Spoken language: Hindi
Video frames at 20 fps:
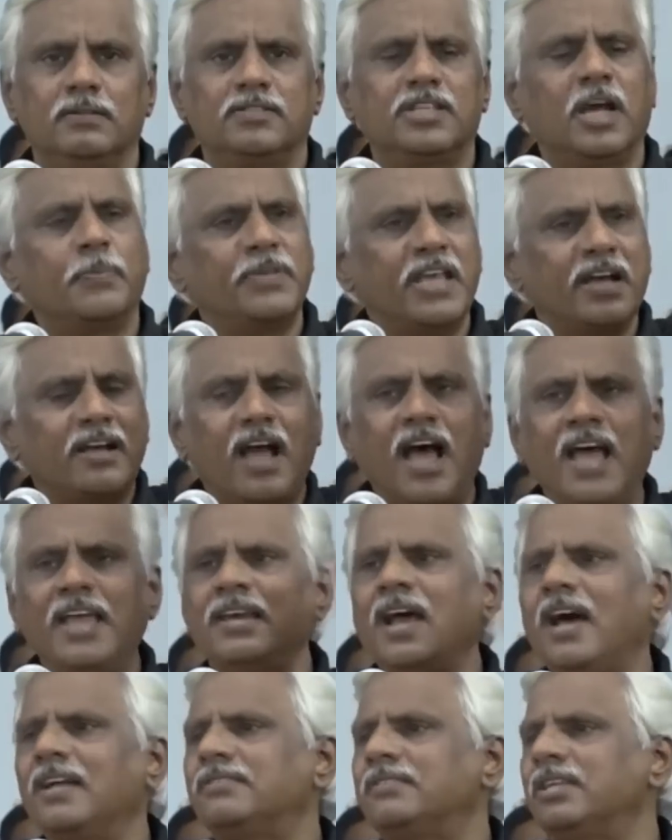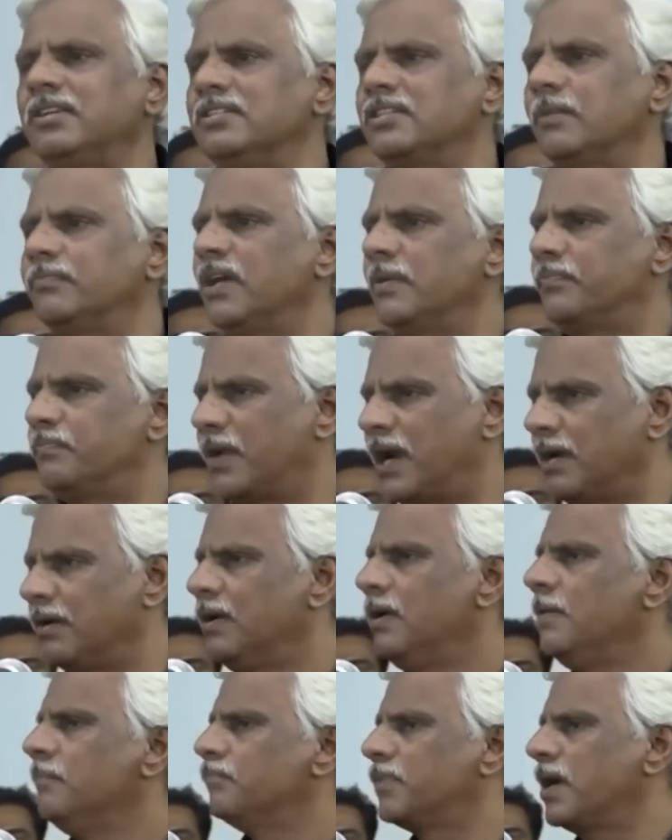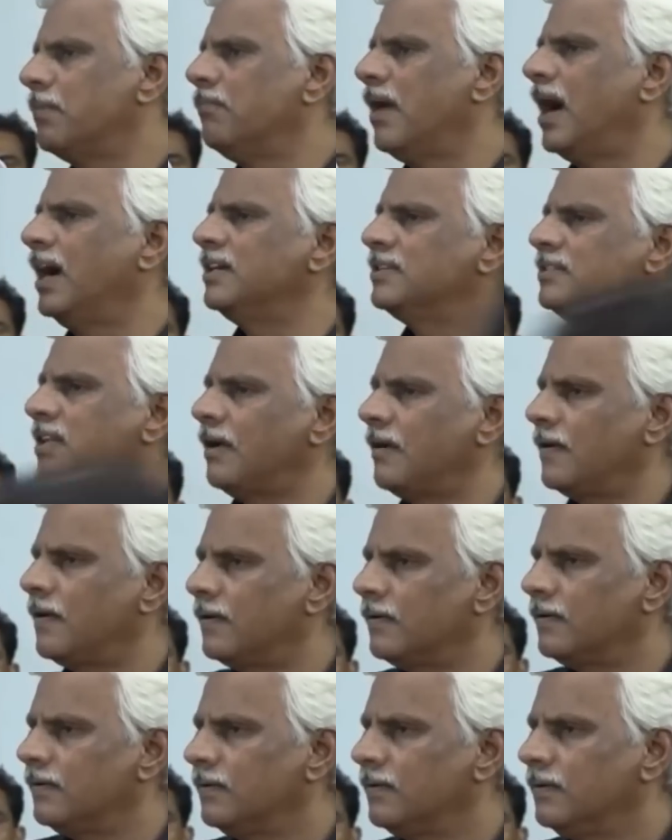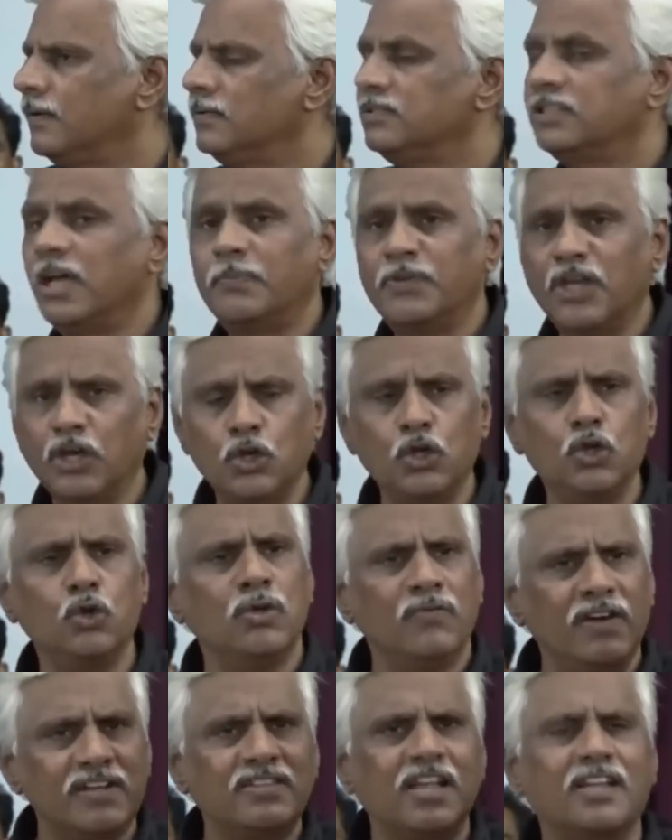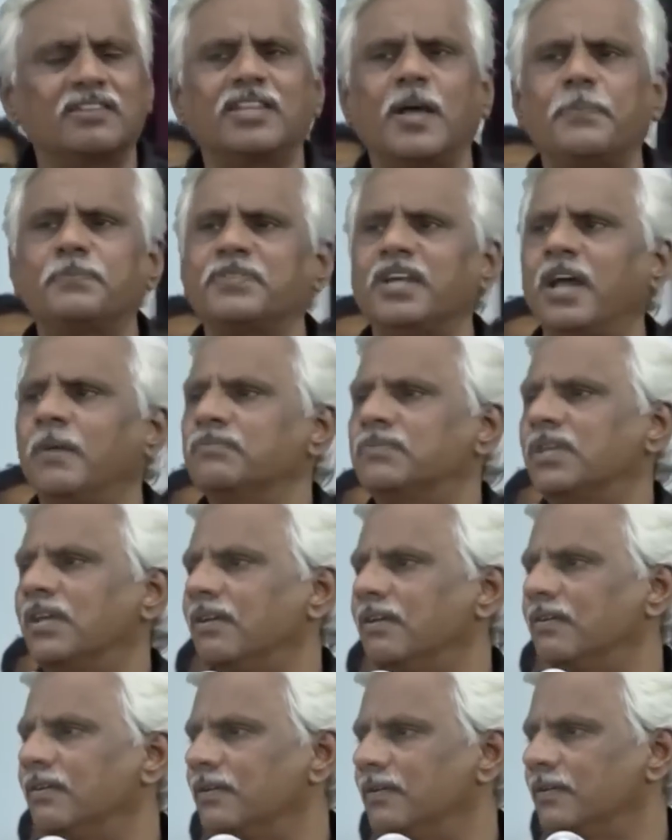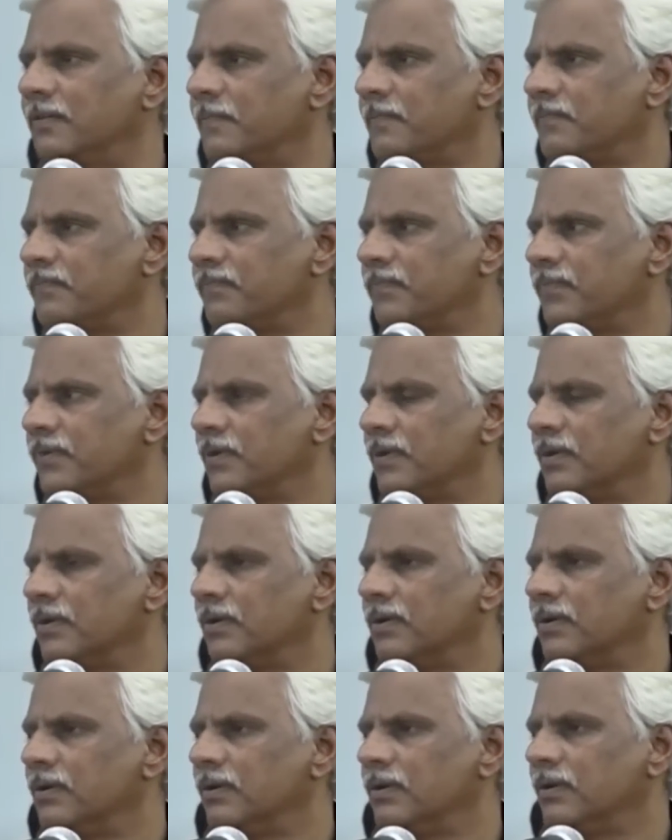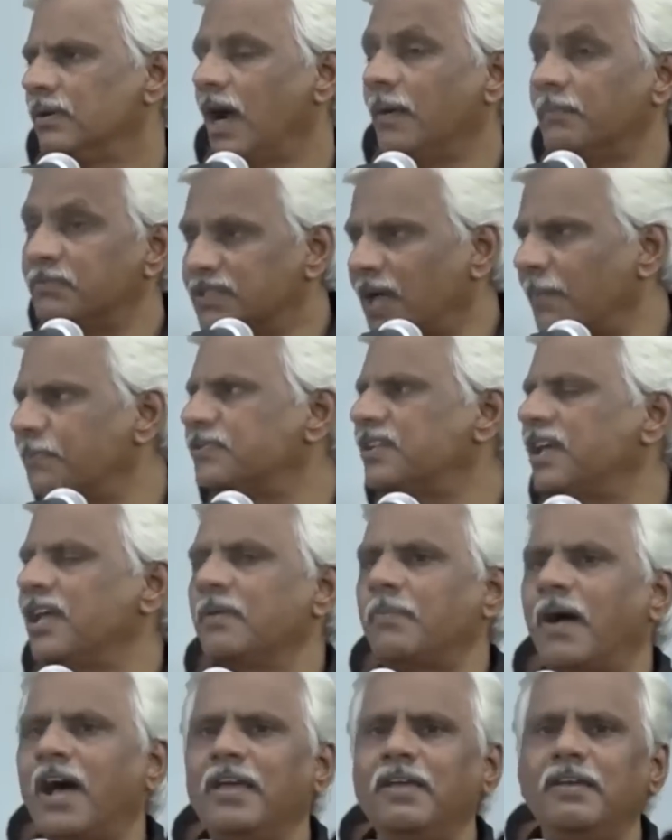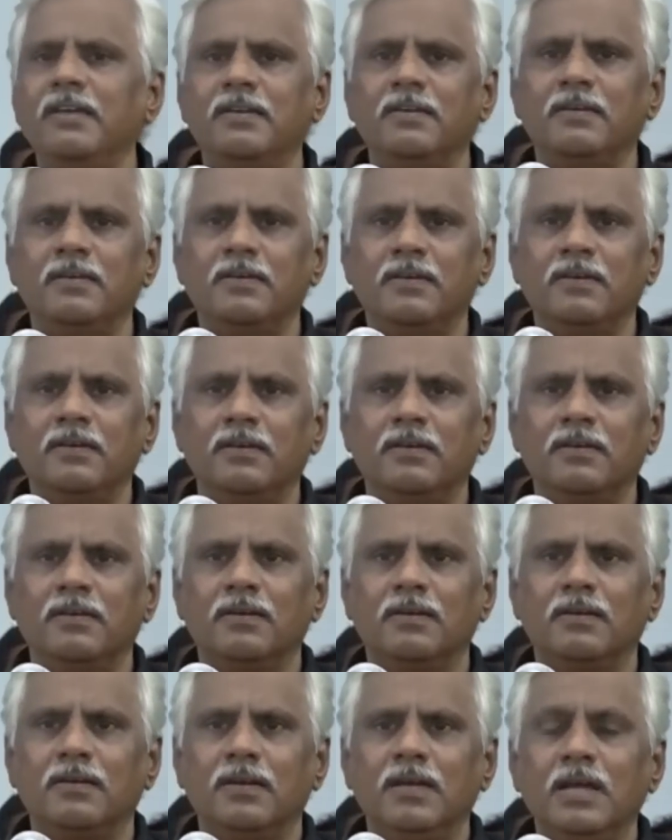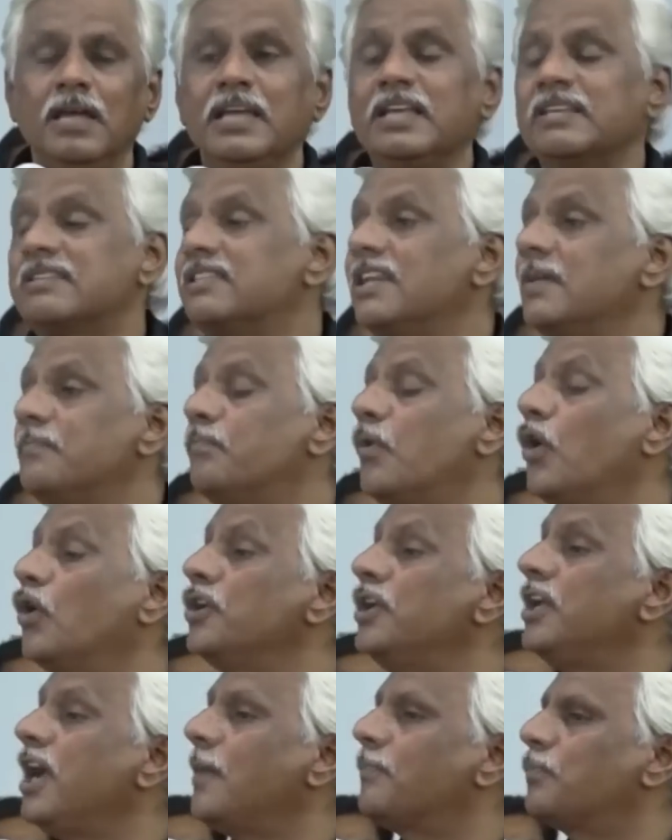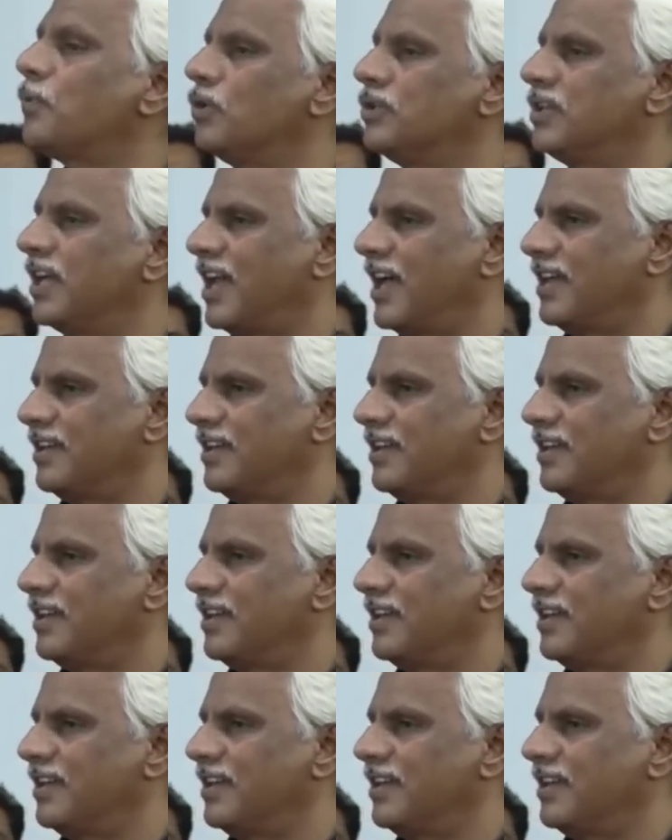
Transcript: जब ये कायनात थी जब ये ब्रह्मांड था जब ये यूनिवर्स था तब से हम थे हम तब से हैं भाई इसलिए बौने आपको डरा